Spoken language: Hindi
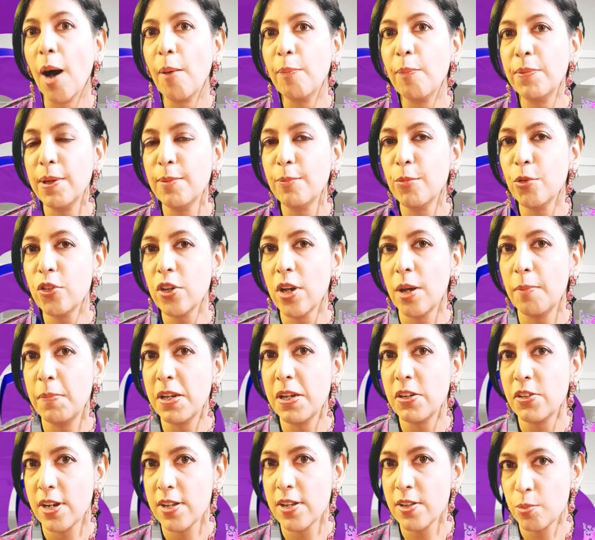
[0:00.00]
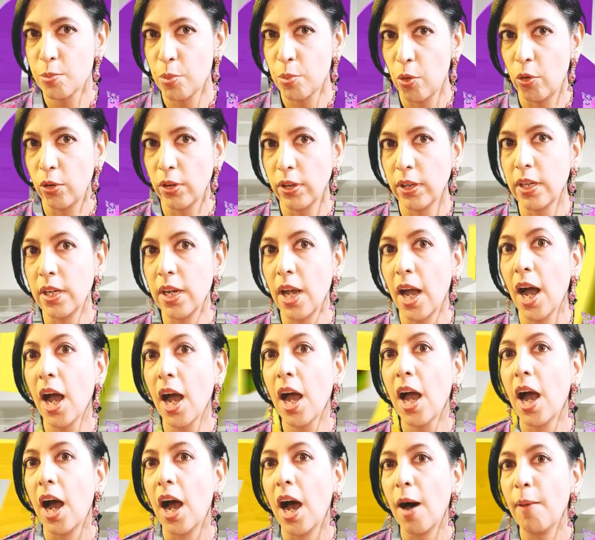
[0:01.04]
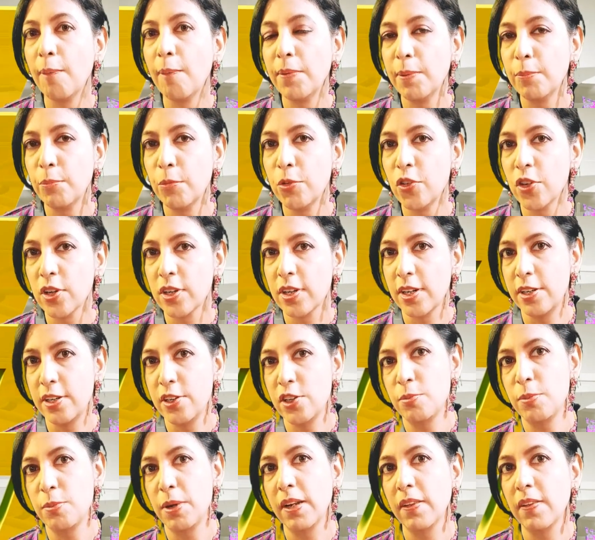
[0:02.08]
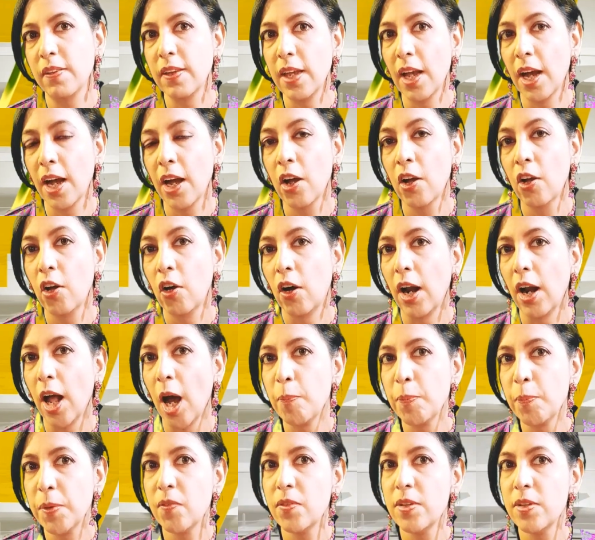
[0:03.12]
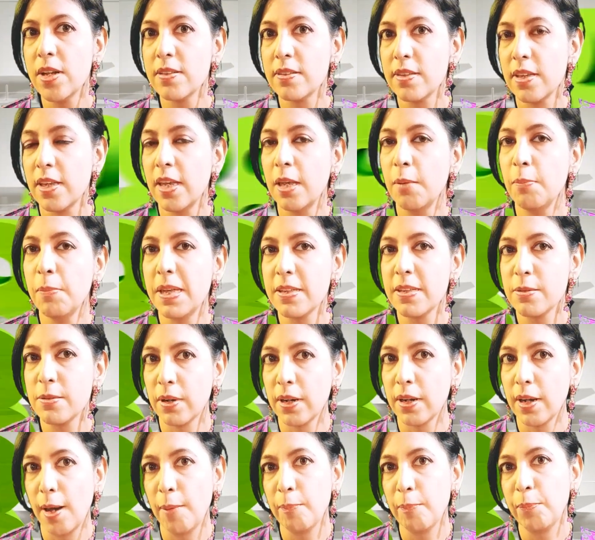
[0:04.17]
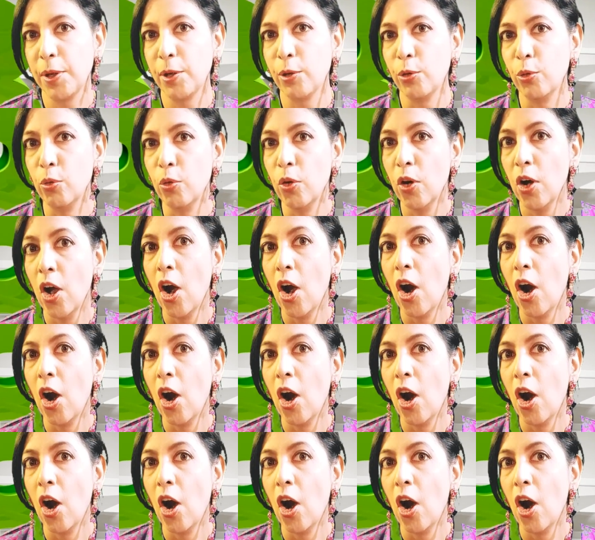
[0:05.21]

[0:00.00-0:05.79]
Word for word: आपने मुझे हमेशा सपोर्ट किया आपने मुझे करेजमेंट दिया और आपकी वजह से ही मैं इस मकाम पे हूँ